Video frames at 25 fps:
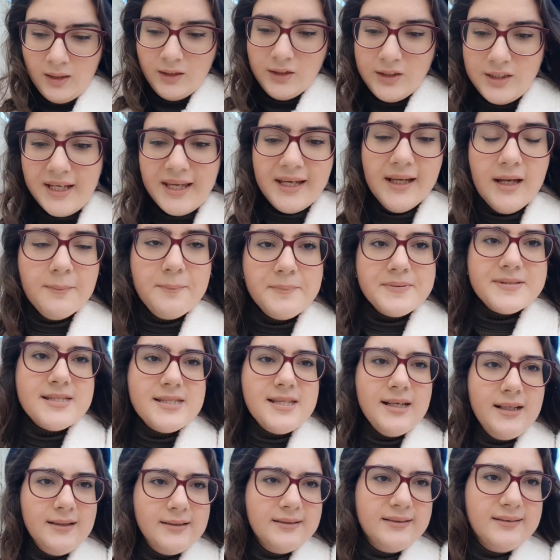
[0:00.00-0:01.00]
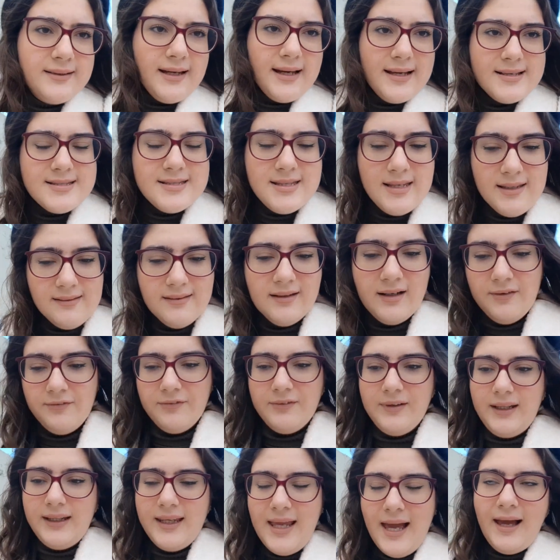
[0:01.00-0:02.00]
C kapısı da kırtasiye
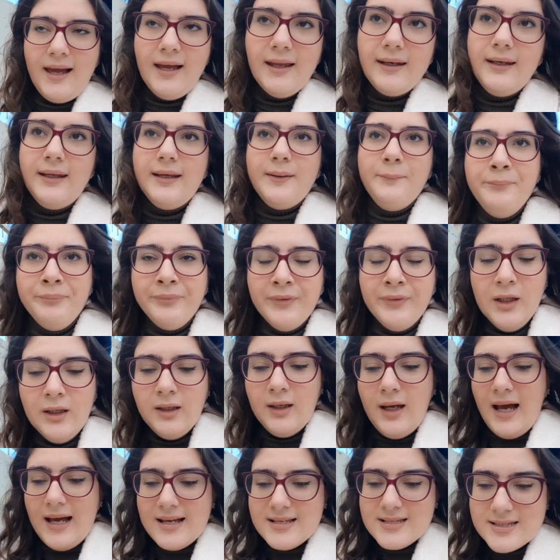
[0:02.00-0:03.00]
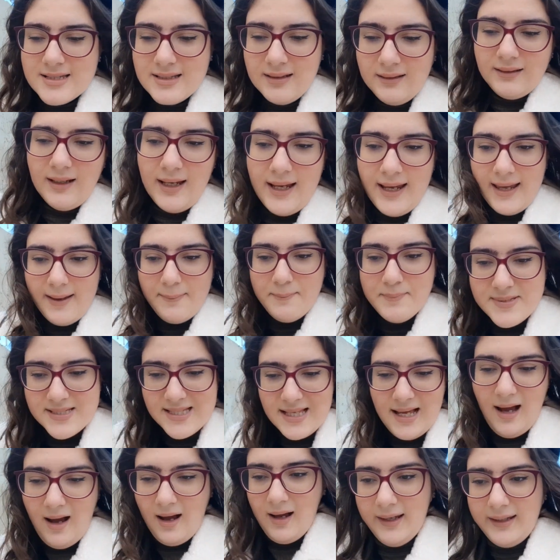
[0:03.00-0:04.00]
tarafında Yani aslında
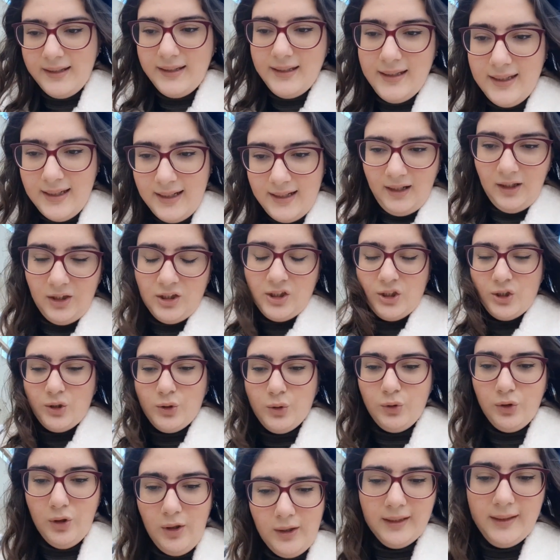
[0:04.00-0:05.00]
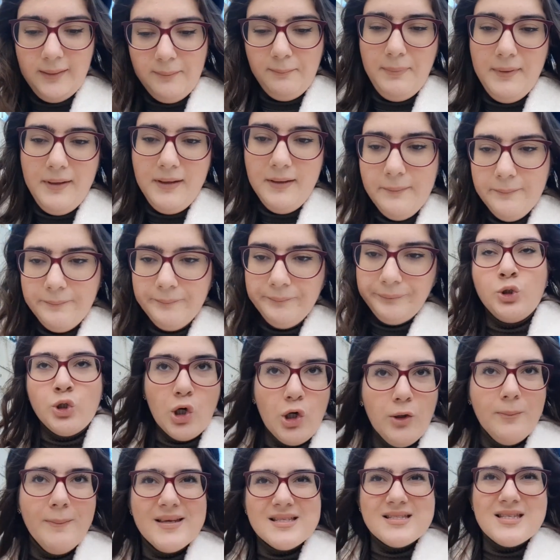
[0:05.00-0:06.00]
hepsi aynı yere çıkıyor gibi.
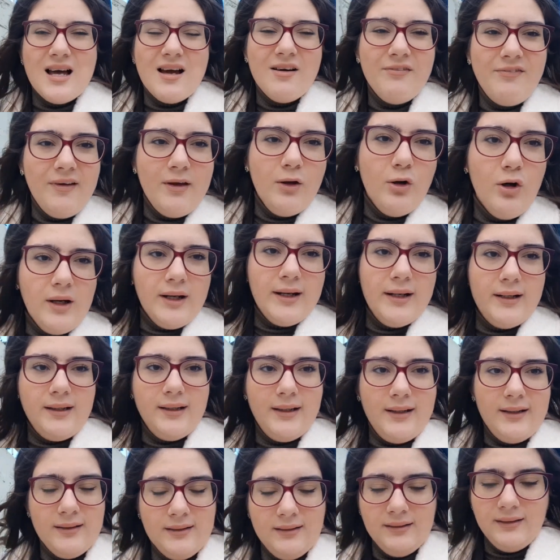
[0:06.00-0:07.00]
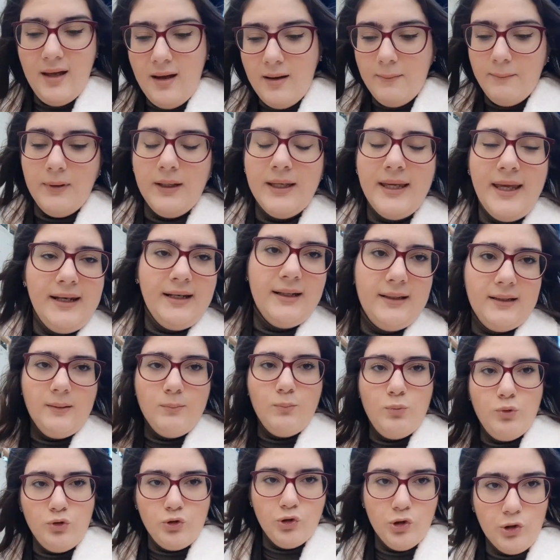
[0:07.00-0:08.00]
Çok mesafe yok aralarında ama gene
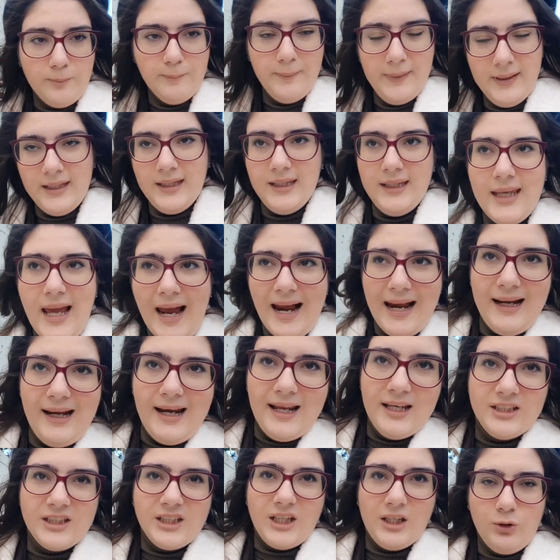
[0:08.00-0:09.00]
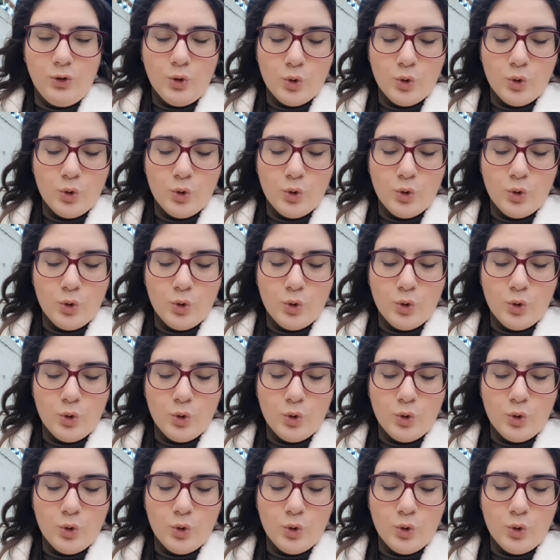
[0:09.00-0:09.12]
de büyük bir yerleşke.